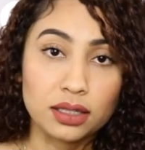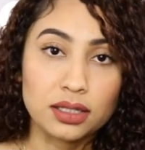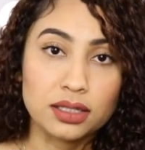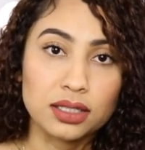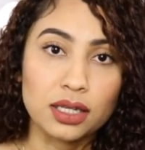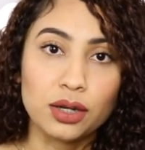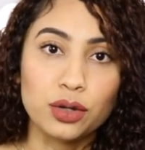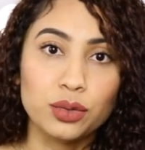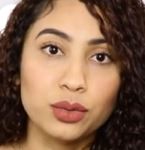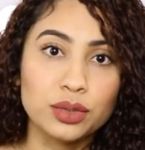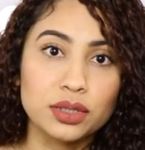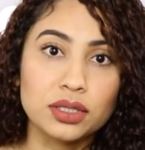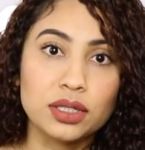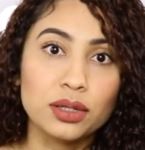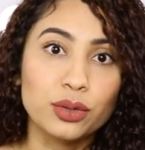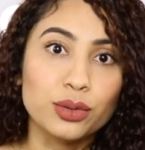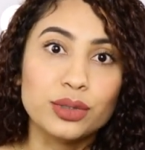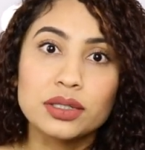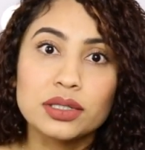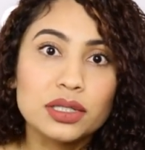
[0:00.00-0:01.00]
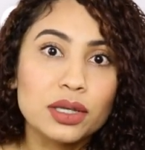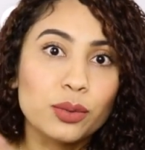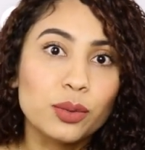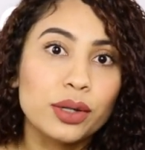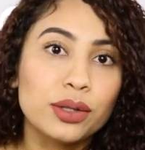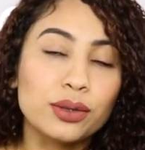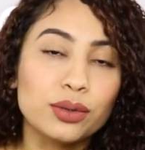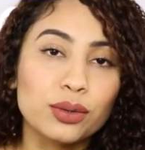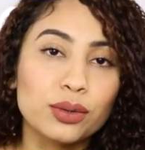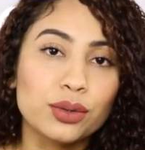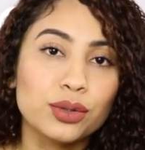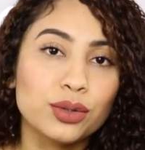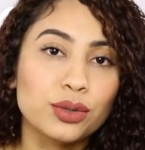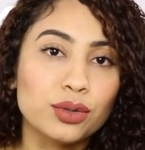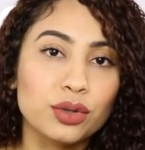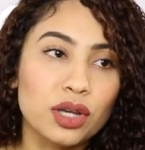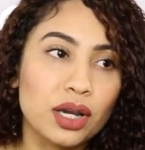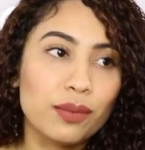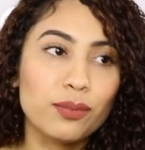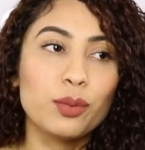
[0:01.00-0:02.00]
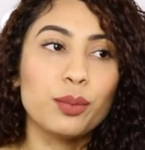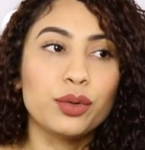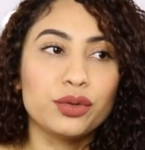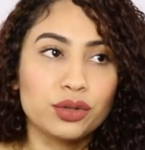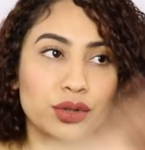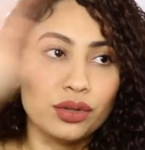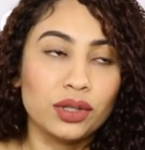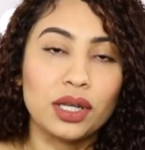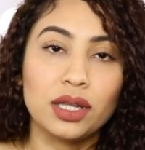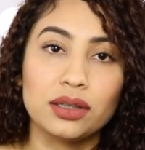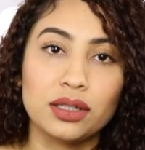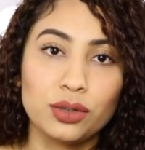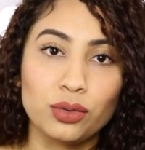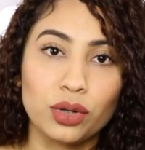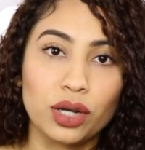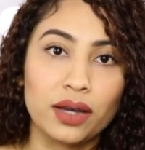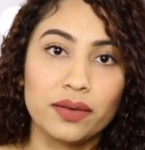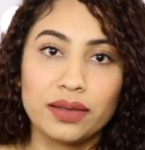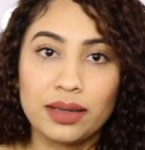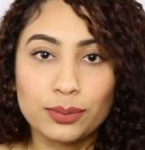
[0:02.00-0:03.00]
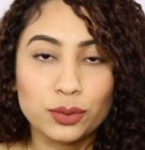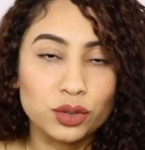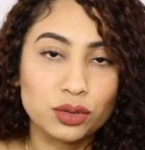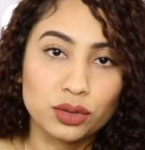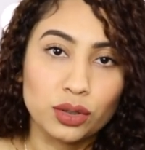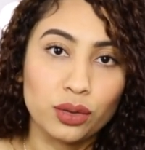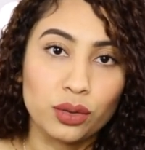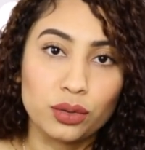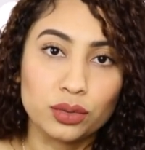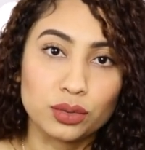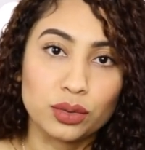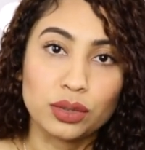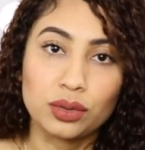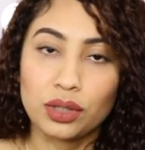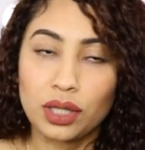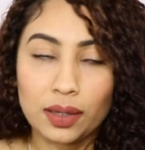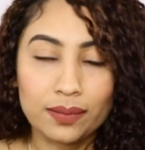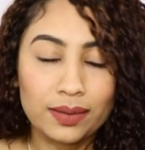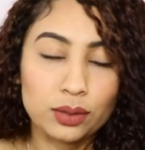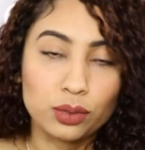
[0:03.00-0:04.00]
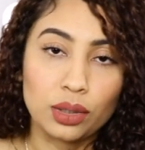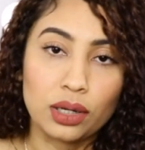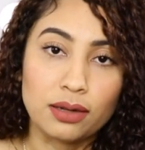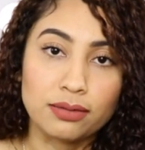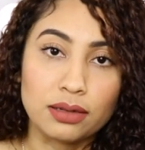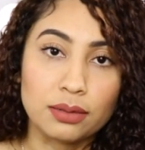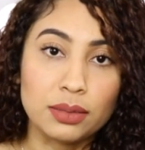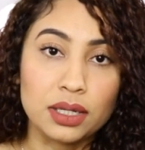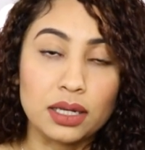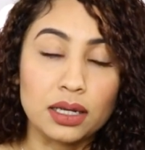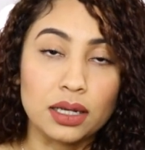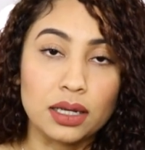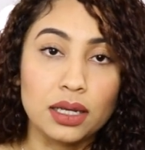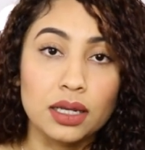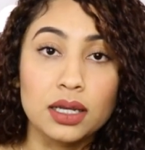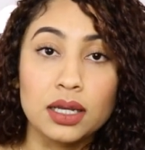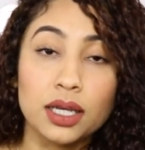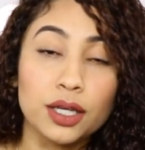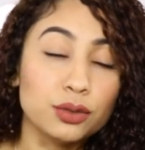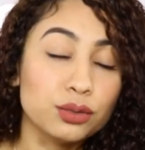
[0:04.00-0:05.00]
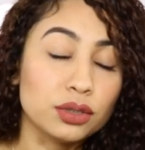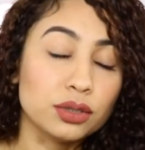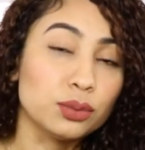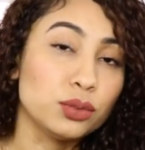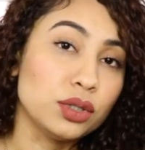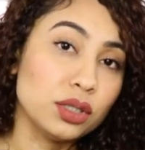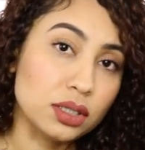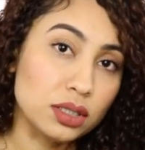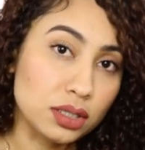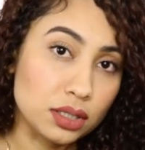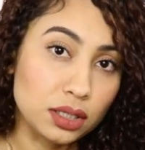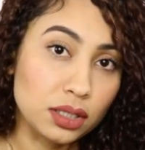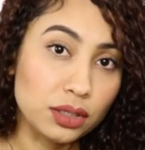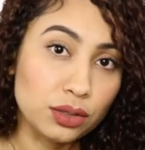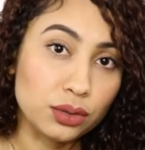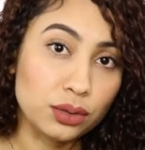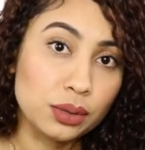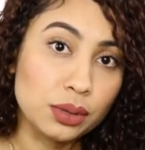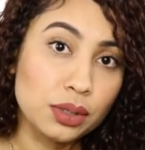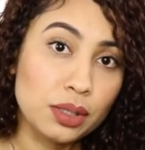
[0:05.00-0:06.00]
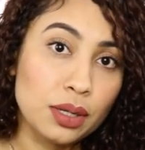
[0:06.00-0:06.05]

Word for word: Quizás lo, lo hice cuando yo no llegaba un montón de gente y no cabíamos todos, cuando llegaba toda la familia. Eso es muy distinto.